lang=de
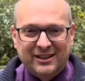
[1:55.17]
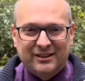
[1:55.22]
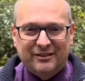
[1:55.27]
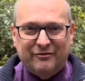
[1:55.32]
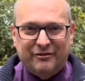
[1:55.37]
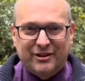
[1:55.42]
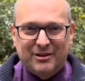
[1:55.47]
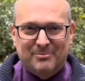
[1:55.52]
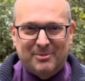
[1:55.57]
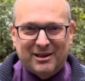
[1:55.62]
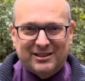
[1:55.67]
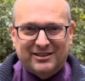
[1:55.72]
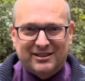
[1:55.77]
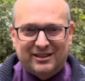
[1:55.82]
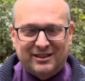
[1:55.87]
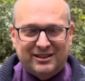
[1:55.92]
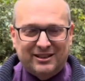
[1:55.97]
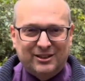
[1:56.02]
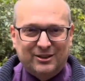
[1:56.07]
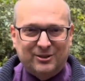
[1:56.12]
viel
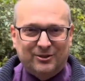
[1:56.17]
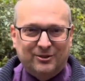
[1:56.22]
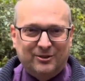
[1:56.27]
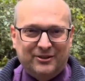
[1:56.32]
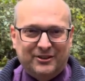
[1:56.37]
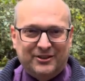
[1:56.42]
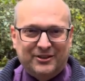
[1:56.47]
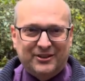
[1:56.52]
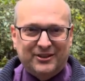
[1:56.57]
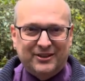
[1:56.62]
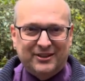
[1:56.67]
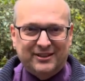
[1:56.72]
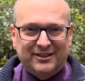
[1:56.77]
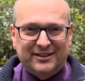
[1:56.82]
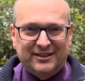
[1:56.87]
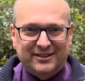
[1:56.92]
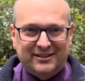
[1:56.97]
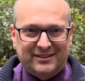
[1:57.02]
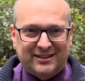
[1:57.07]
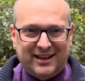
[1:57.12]
besser und
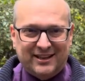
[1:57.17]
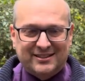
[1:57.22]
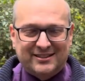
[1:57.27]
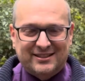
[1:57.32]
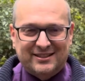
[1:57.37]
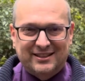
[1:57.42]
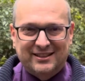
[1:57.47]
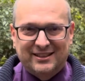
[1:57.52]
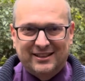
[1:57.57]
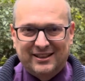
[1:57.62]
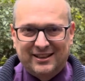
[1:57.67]
das